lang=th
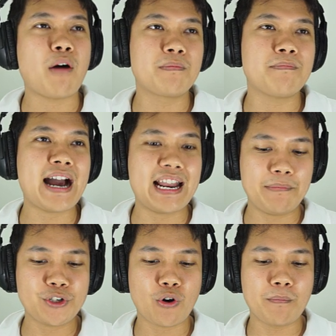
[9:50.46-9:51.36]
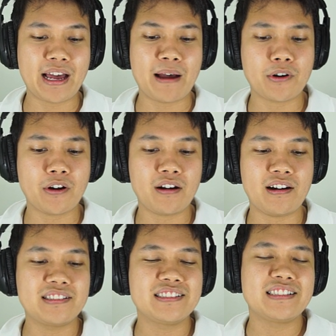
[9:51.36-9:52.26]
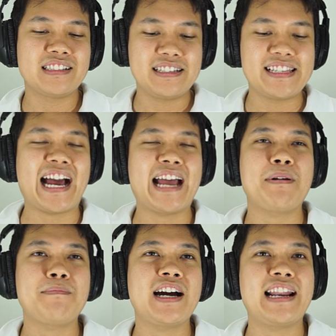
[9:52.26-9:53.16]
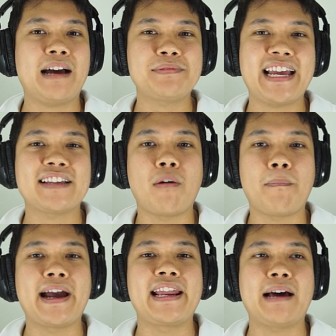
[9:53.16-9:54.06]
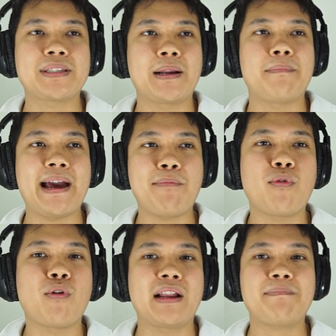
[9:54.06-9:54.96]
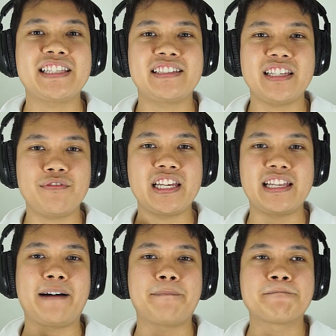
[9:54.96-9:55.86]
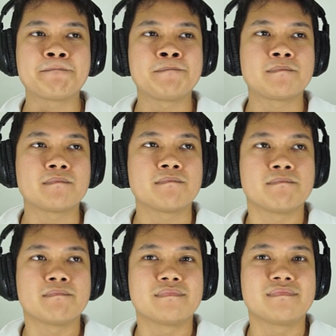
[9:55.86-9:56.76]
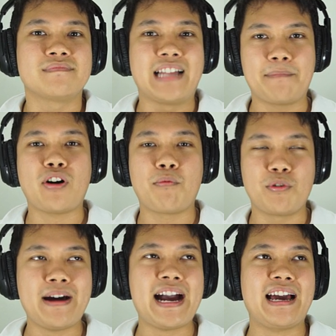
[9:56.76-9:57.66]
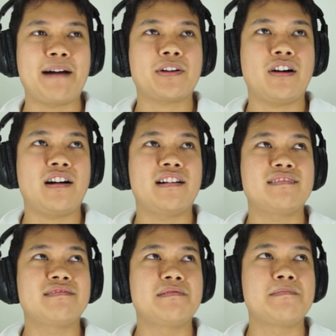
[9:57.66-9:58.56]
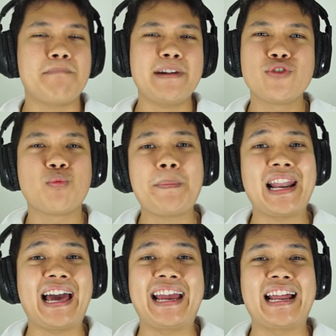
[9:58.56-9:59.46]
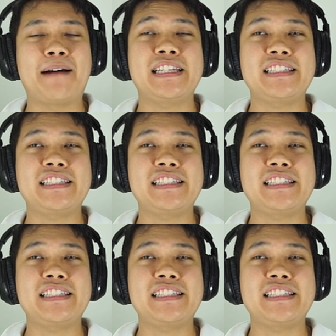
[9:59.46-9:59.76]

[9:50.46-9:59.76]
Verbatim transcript: ขอบคุณมากนะพี่ชมนะครับก็อยากให้เพื่อนๆนะครับแชร์ต่อไปนะครับสำหรับแอปของผมครับกิจทีวีนะครับขอบคุณมากนะครับก็ ไม่ดูไม่เป็นไรนะครับ